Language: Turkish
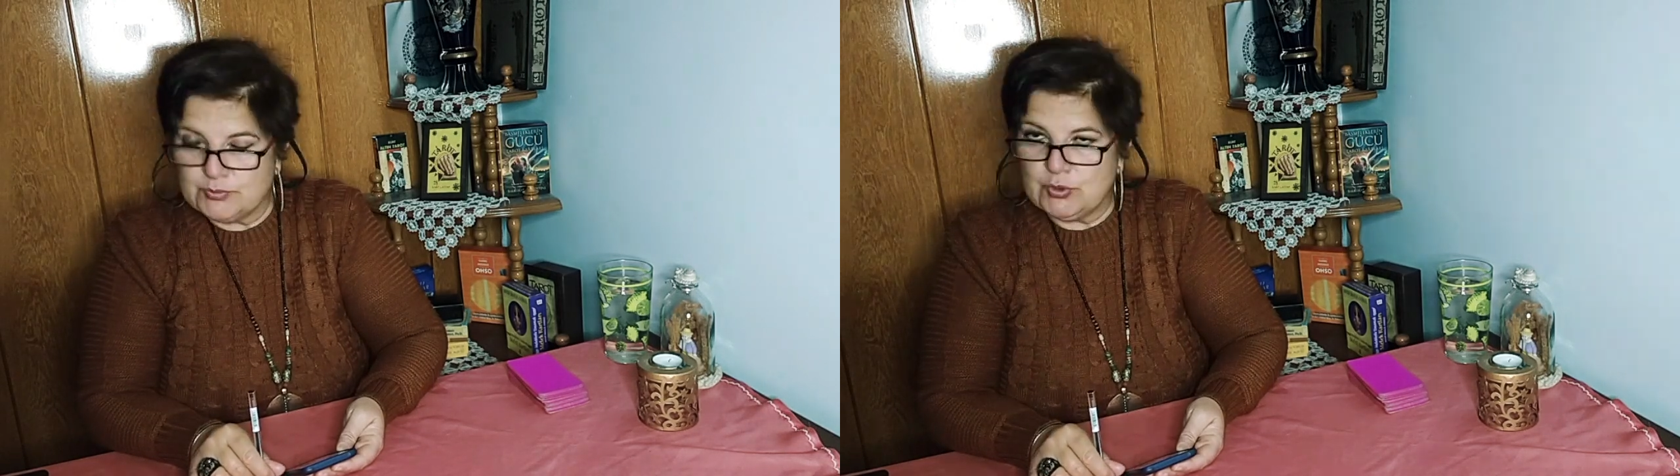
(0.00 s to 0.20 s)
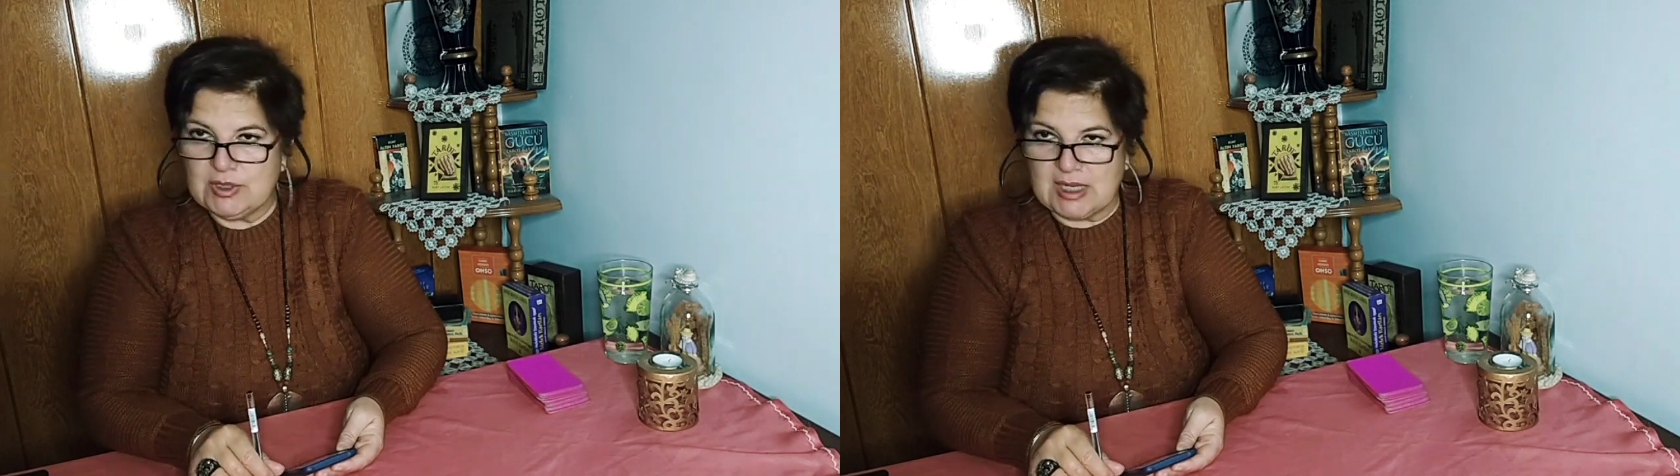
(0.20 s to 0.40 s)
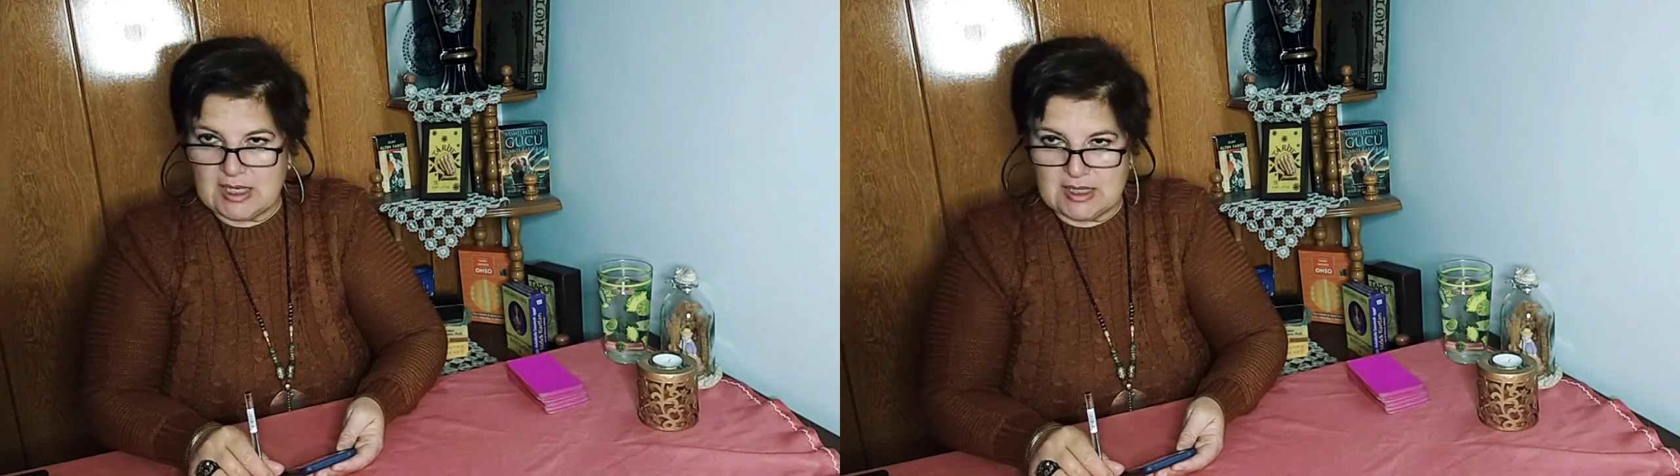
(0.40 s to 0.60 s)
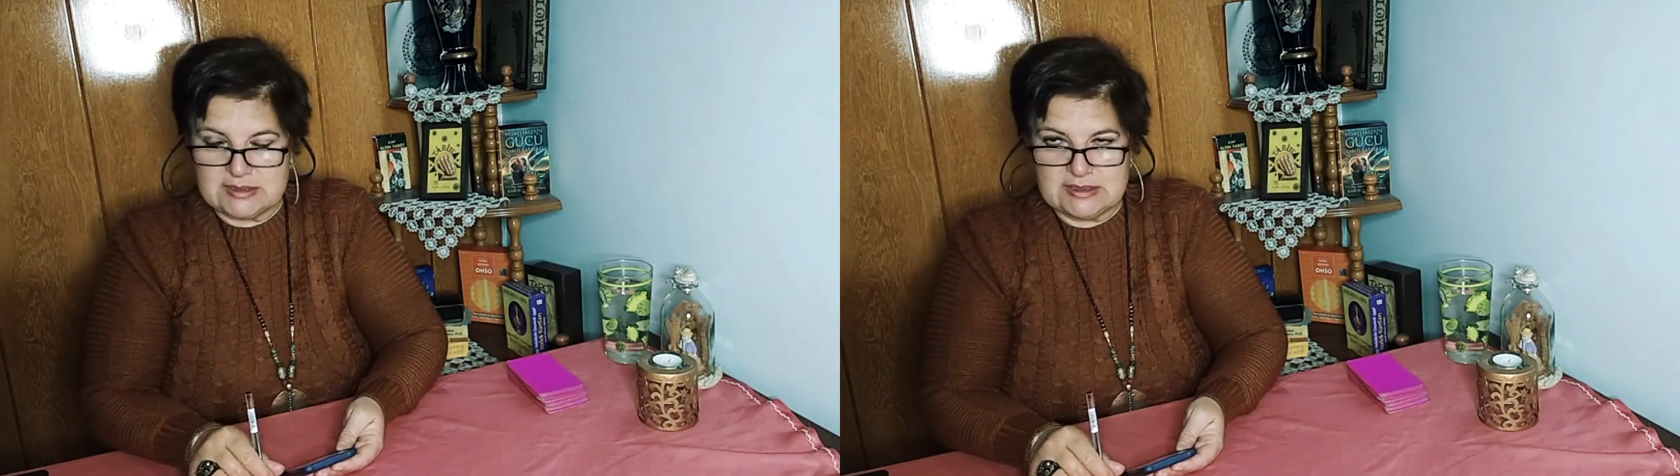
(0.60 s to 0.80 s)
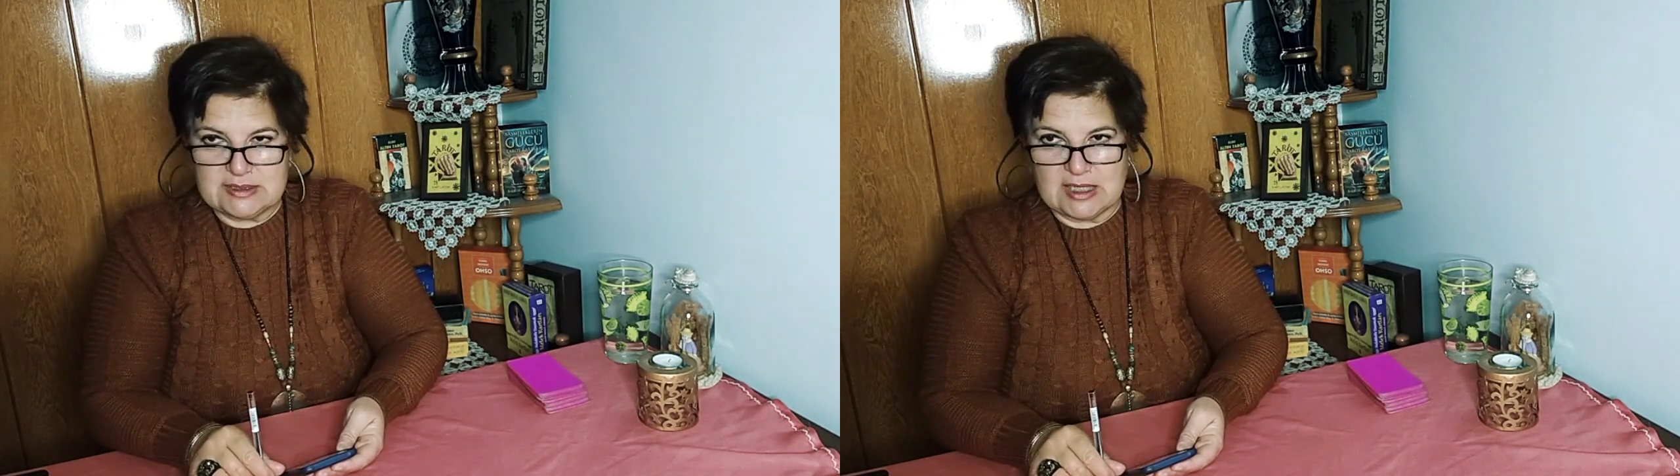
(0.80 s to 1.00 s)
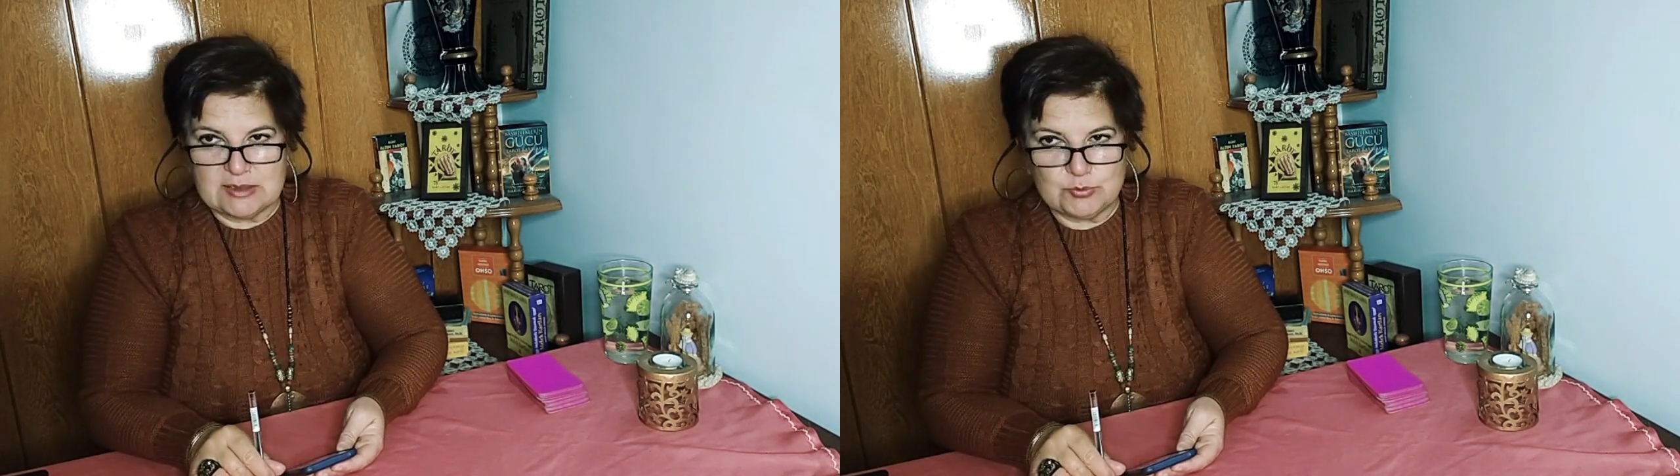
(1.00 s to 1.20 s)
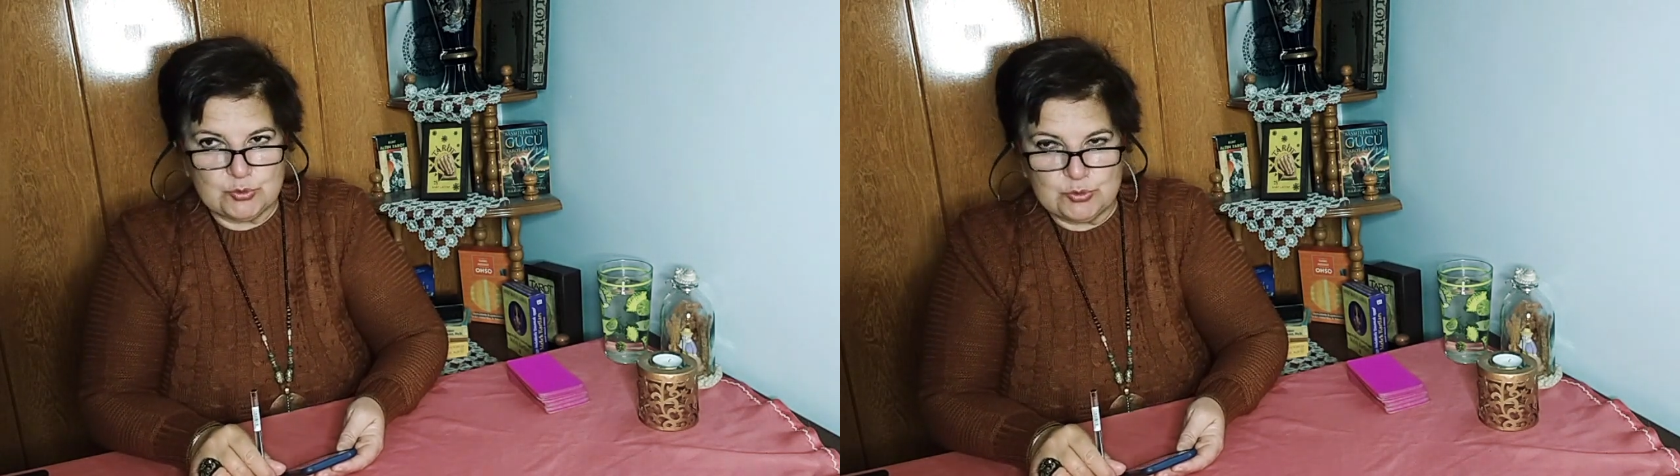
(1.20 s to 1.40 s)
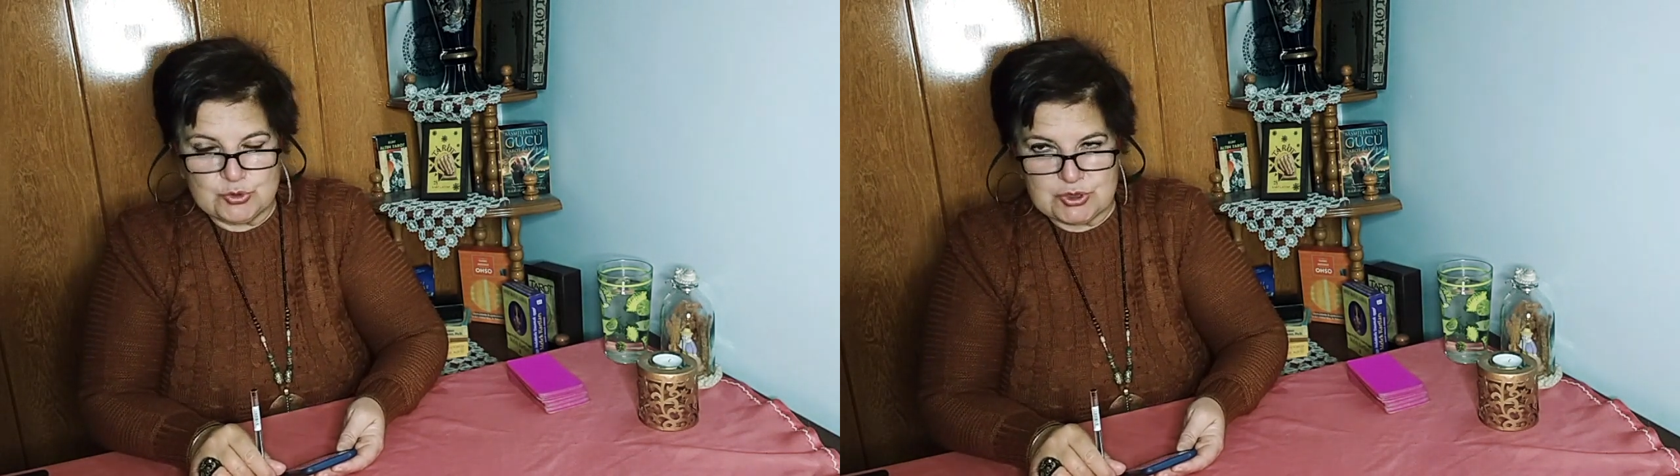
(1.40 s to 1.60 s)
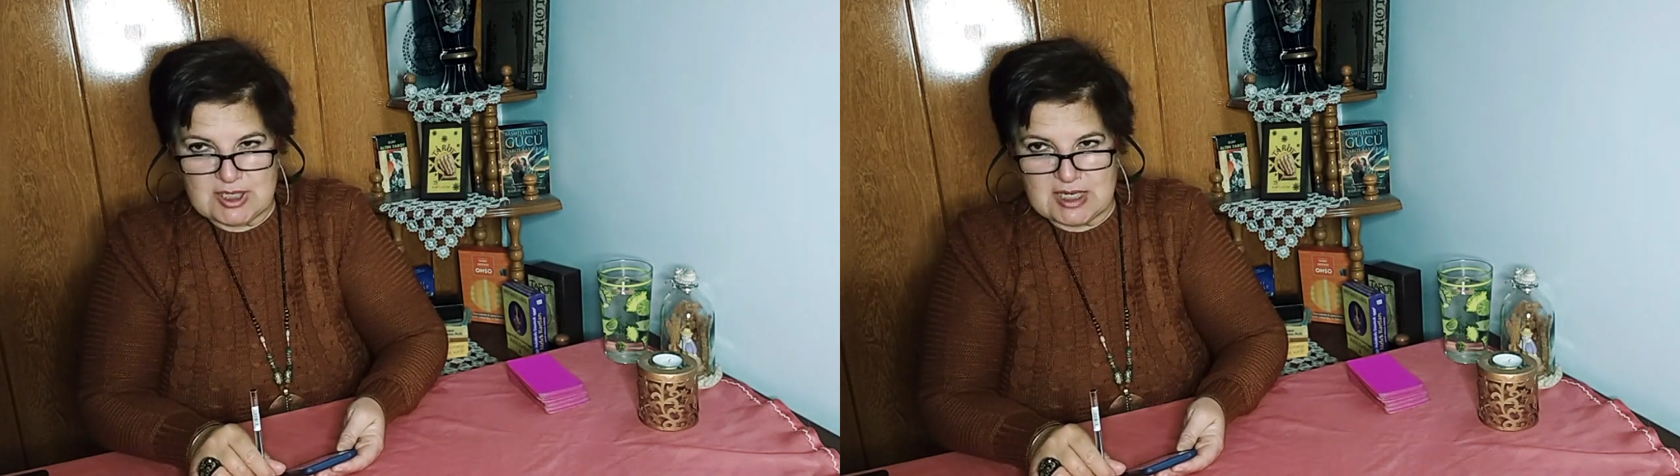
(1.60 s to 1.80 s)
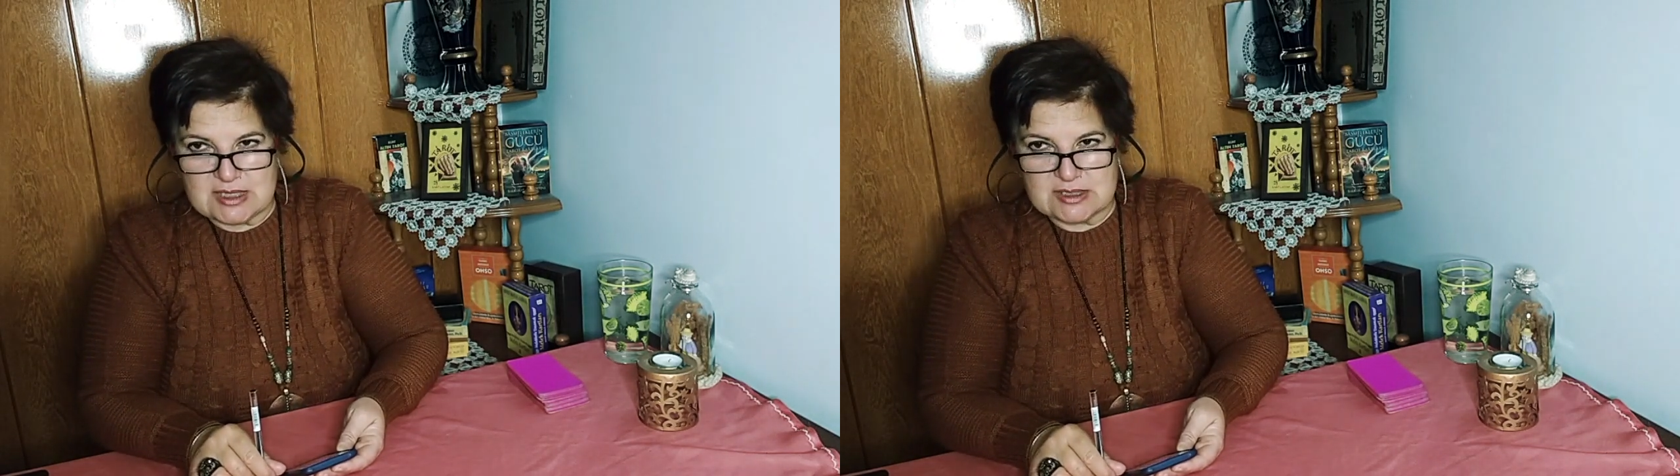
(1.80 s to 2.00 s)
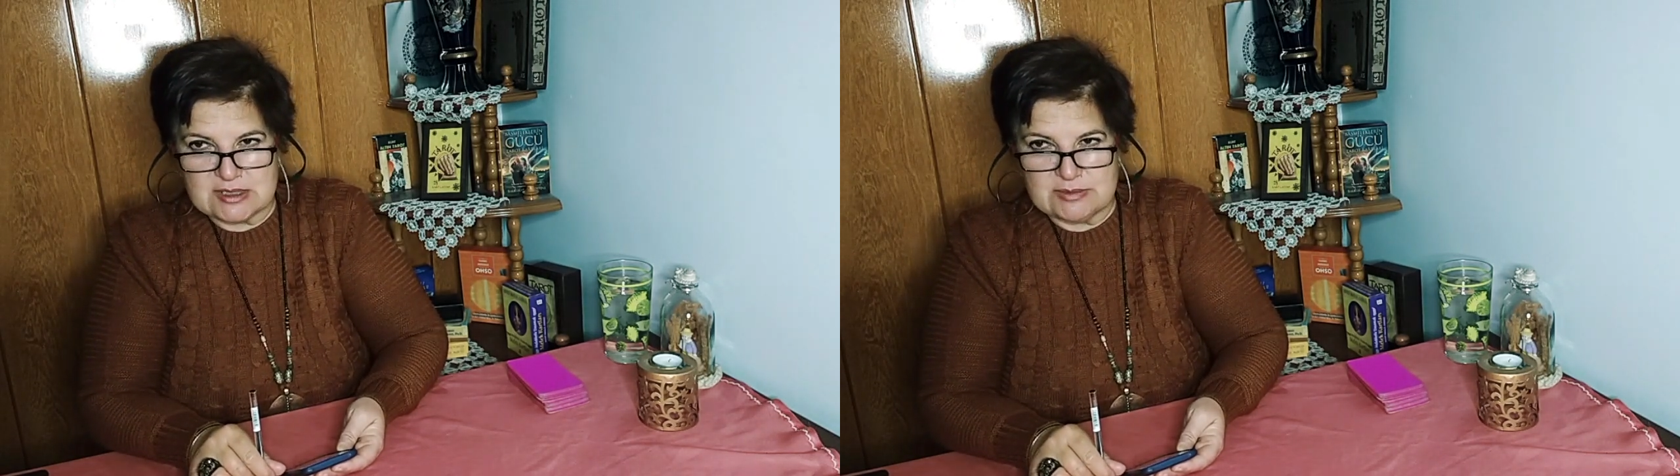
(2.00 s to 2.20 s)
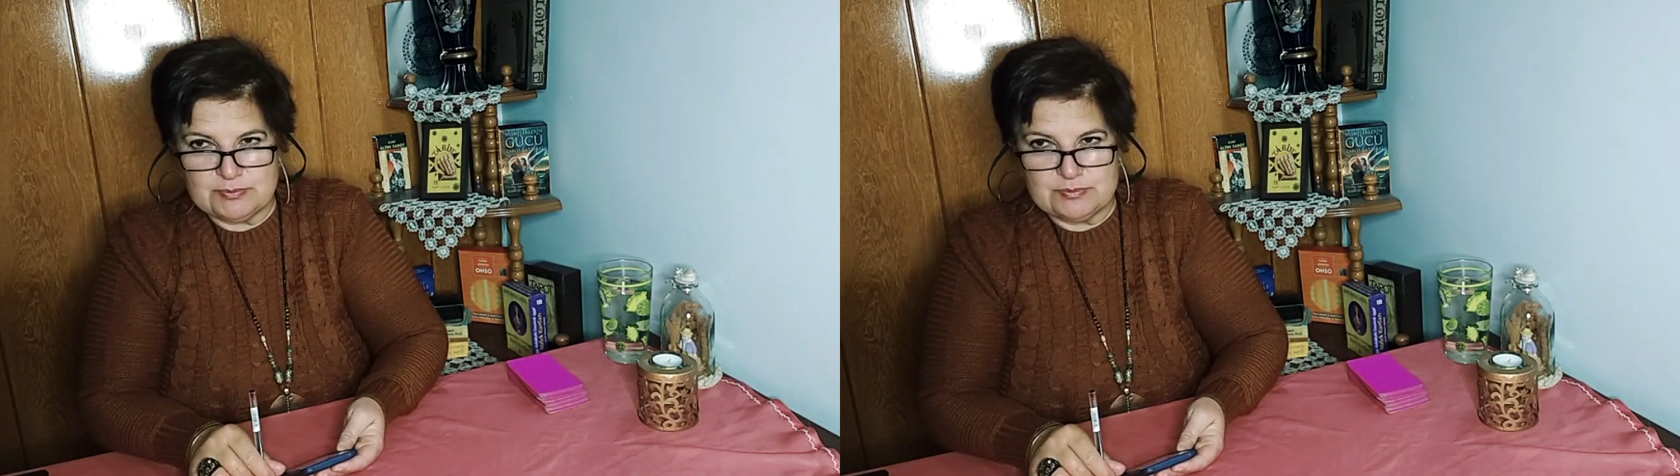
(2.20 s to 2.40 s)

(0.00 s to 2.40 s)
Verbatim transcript: böyle aniden buluşlar, e,